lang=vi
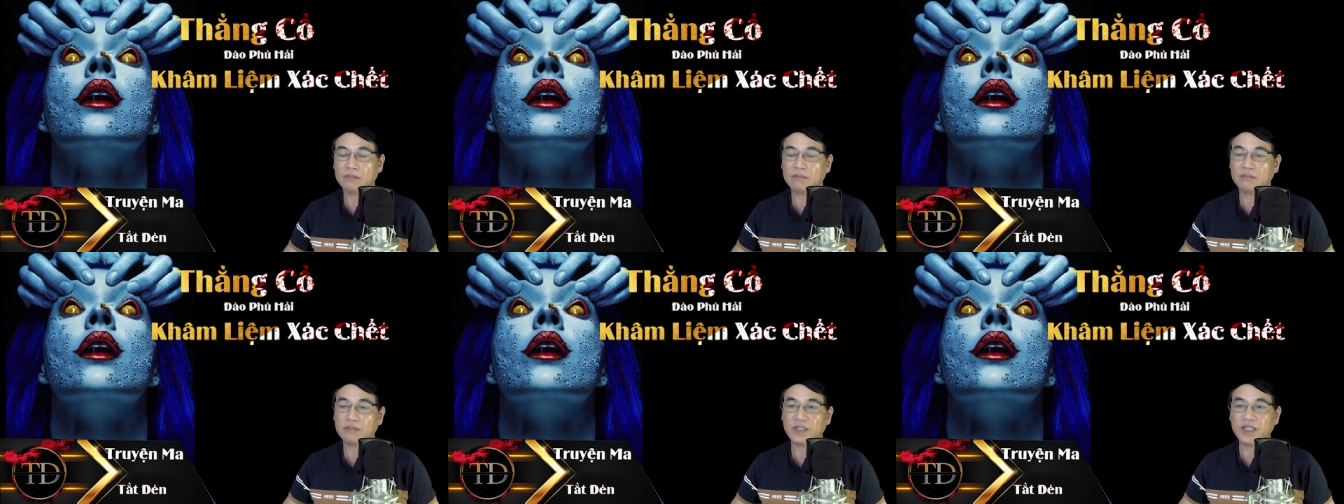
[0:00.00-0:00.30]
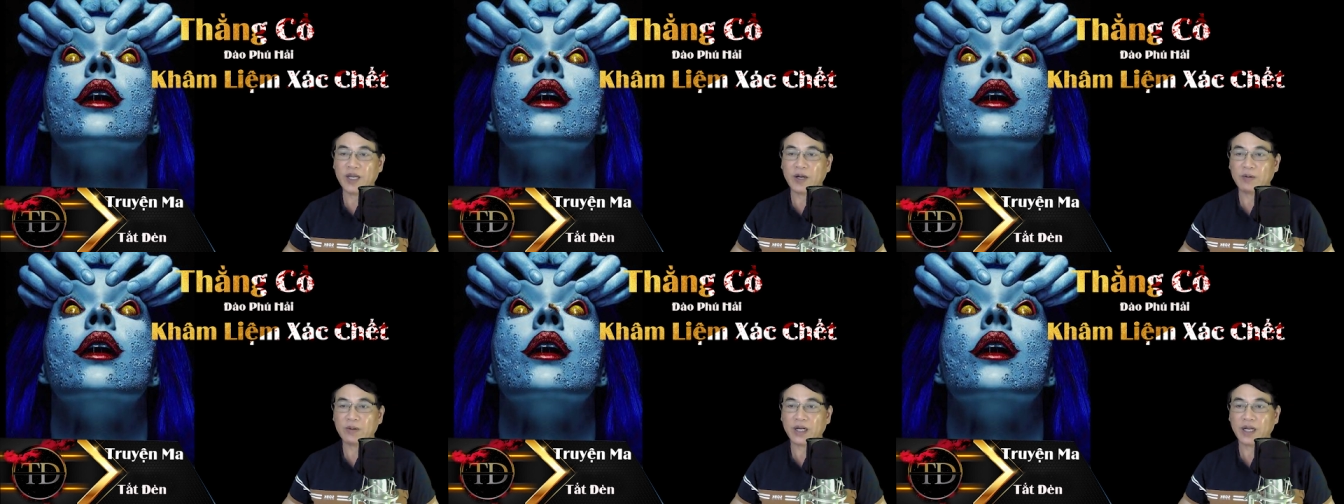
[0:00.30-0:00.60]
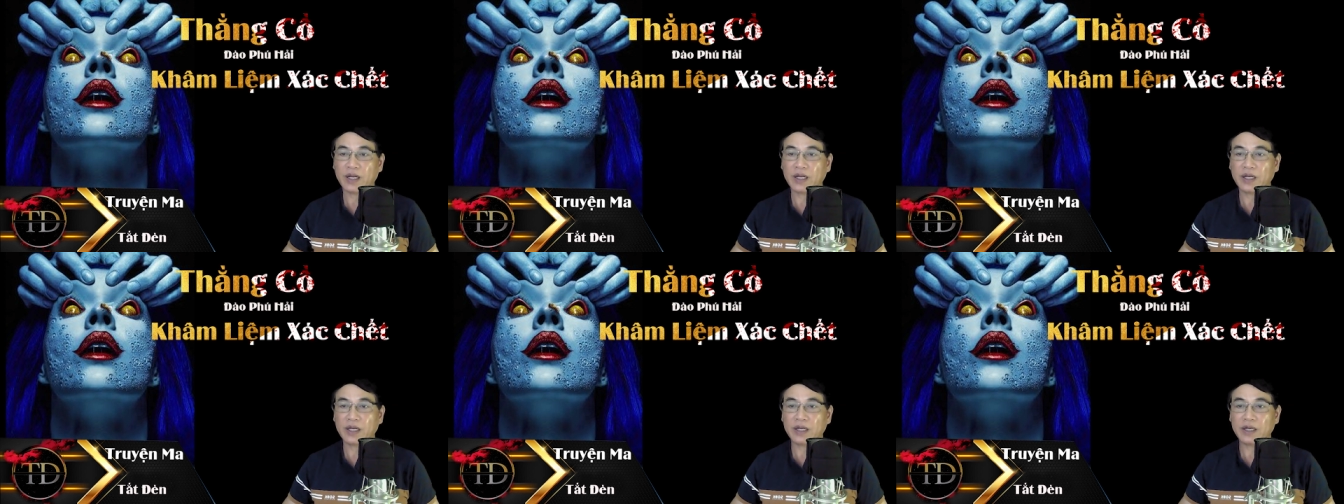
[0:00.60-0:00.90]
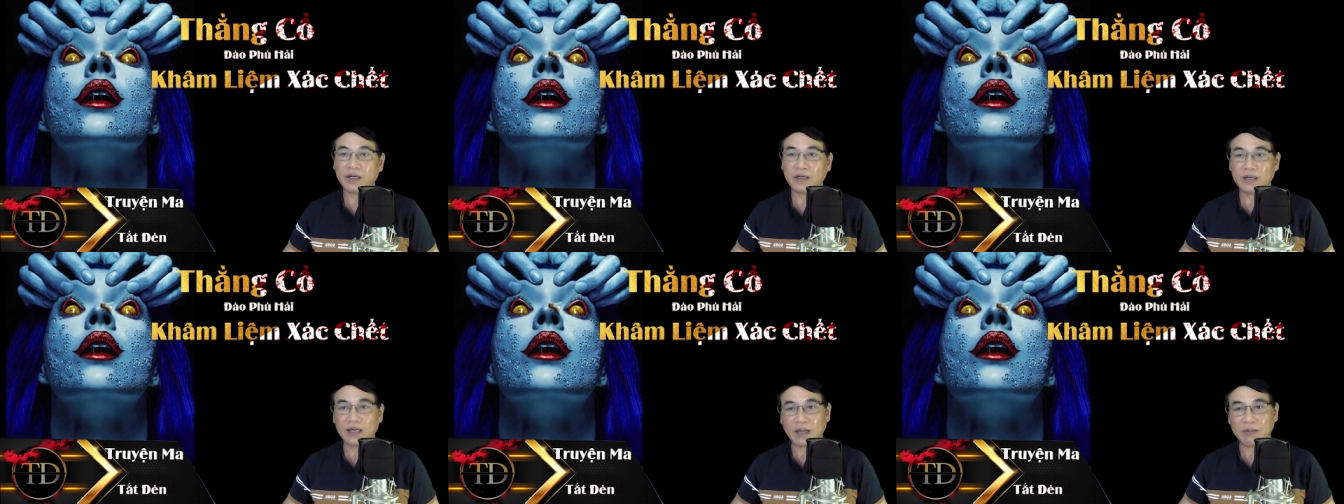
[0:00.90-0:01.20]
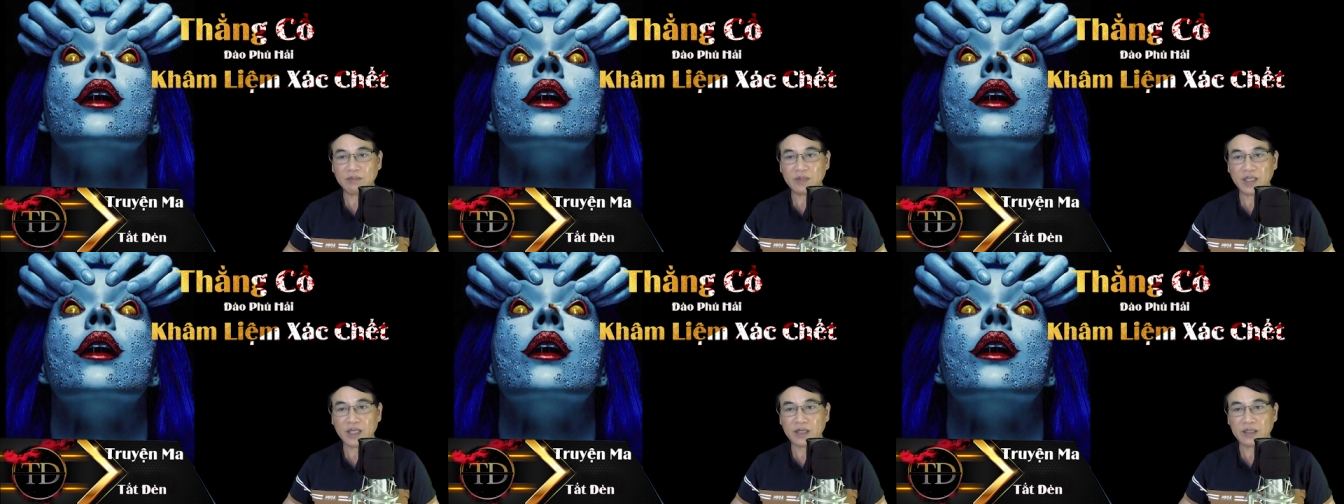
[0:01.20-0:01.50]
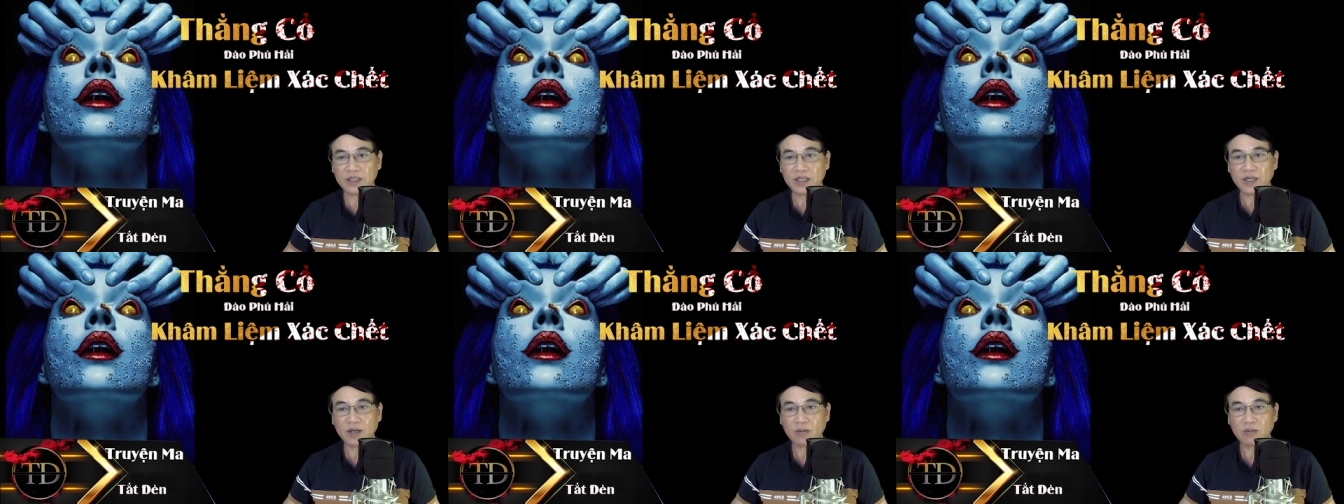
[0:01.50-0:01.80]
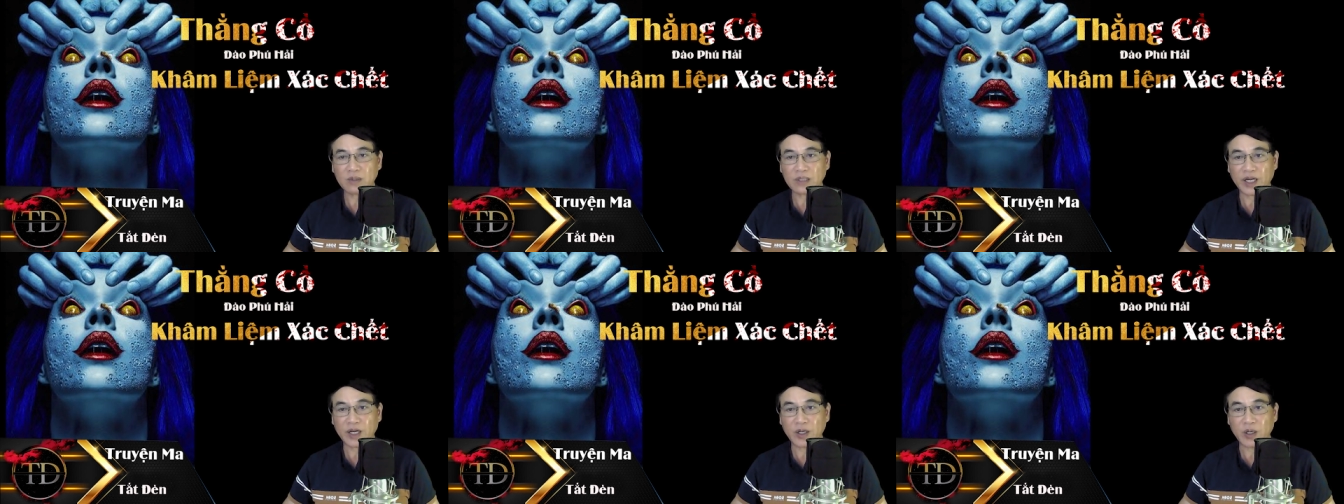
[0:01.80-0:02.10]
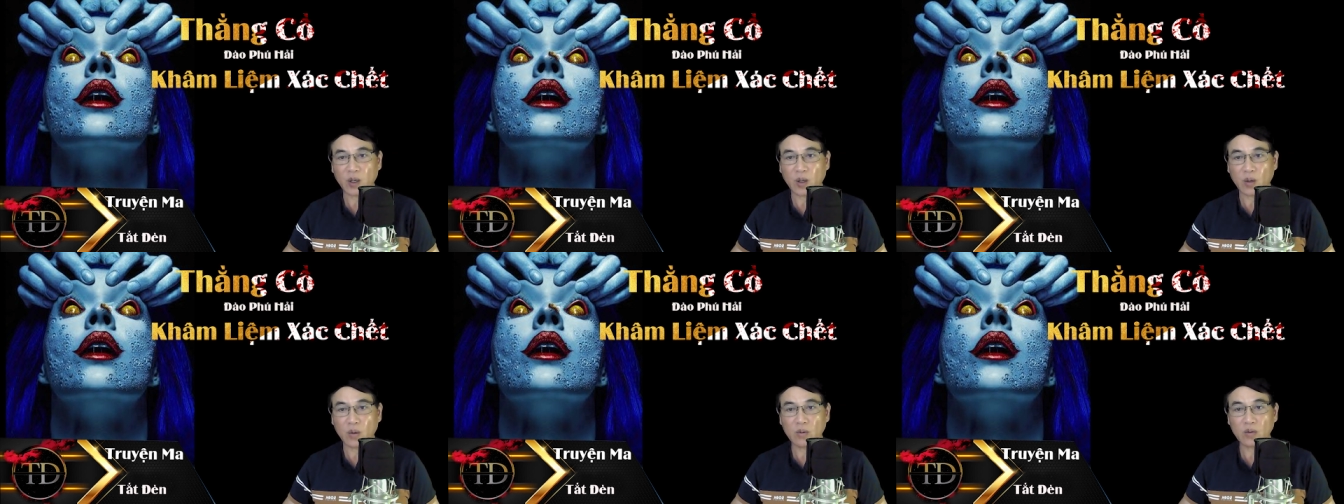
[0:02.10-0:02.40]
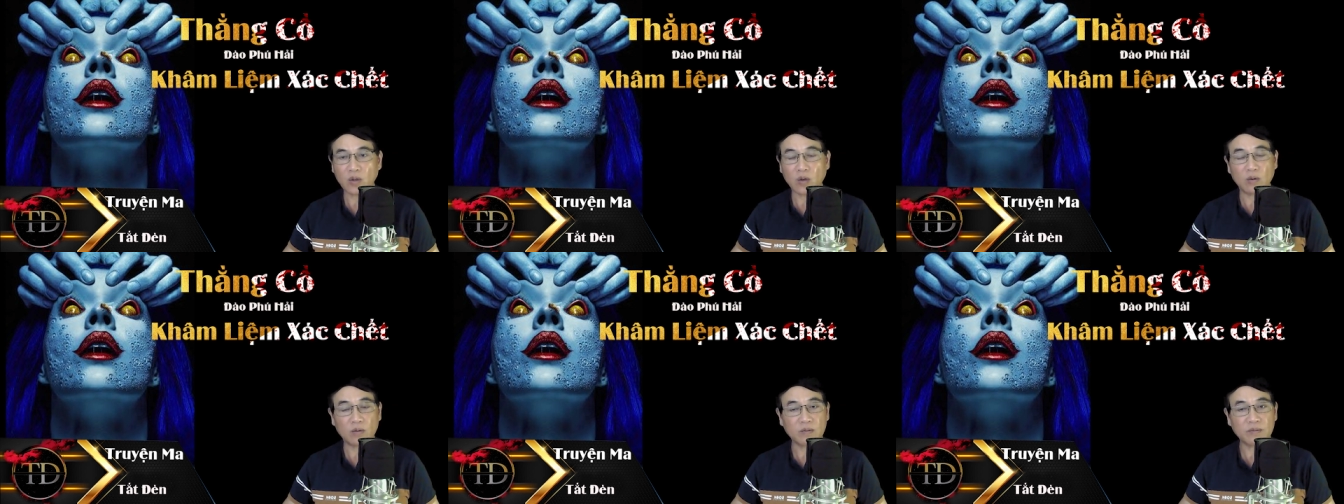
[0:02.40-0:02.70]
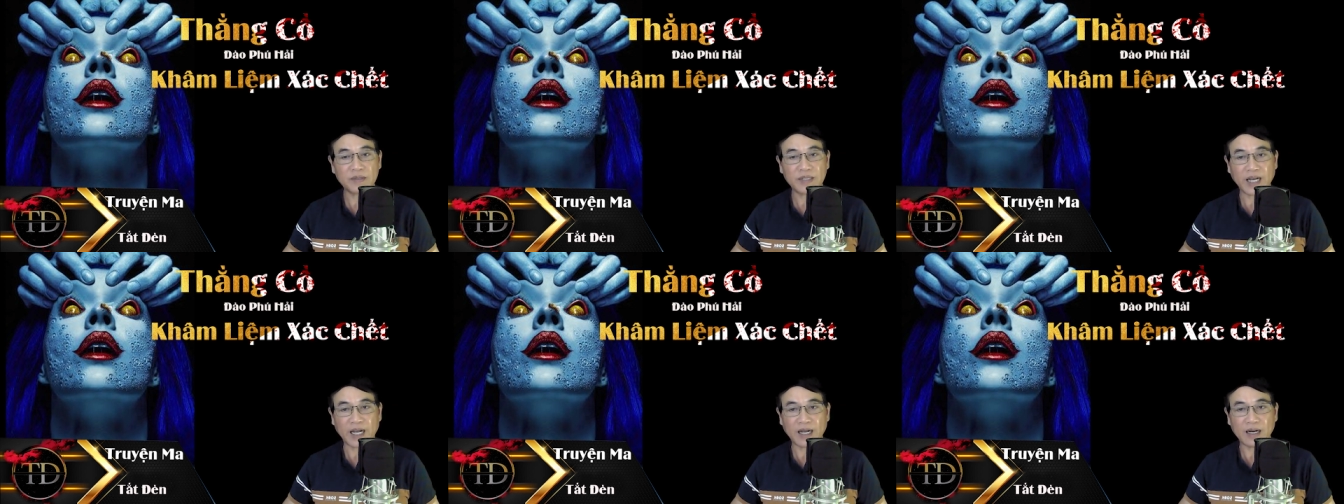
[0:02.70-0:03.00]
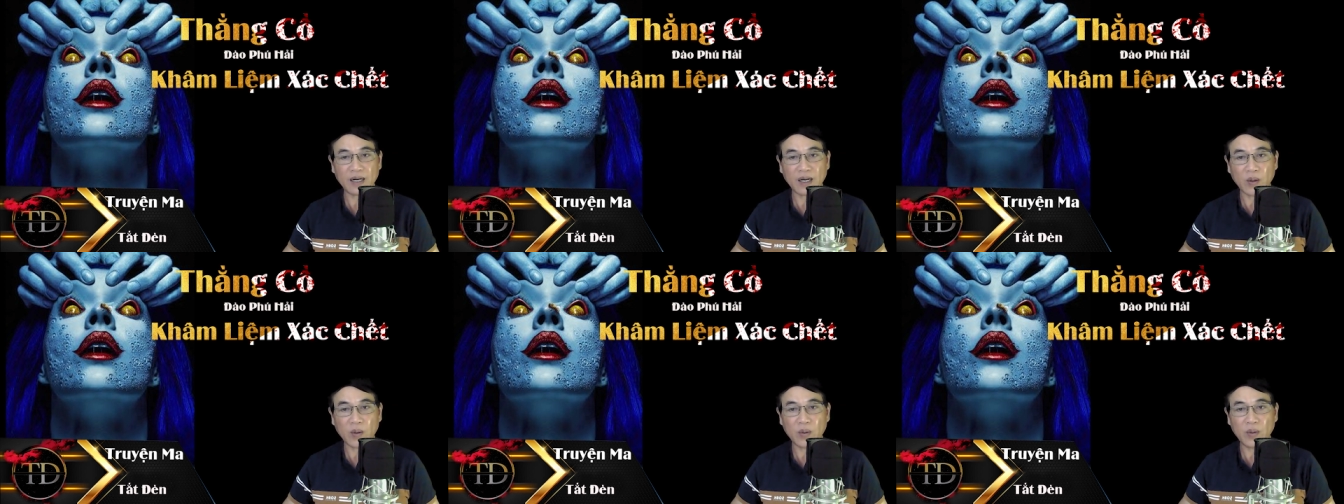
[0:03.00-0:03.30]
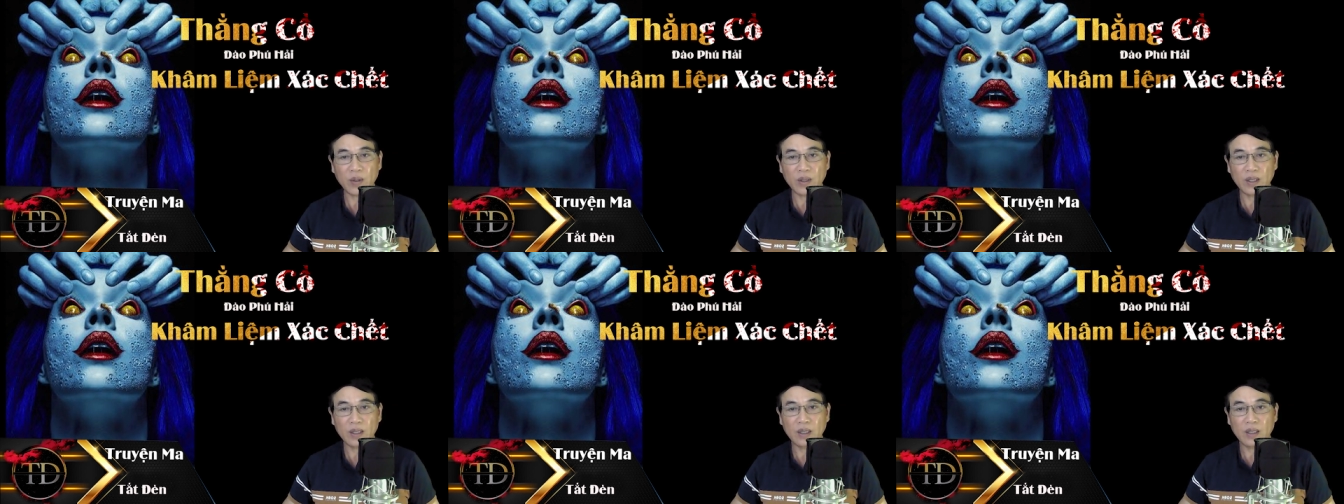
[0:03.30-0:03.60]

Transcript: Vào đây làm việc với ông thầy Độ cũng đã lâu.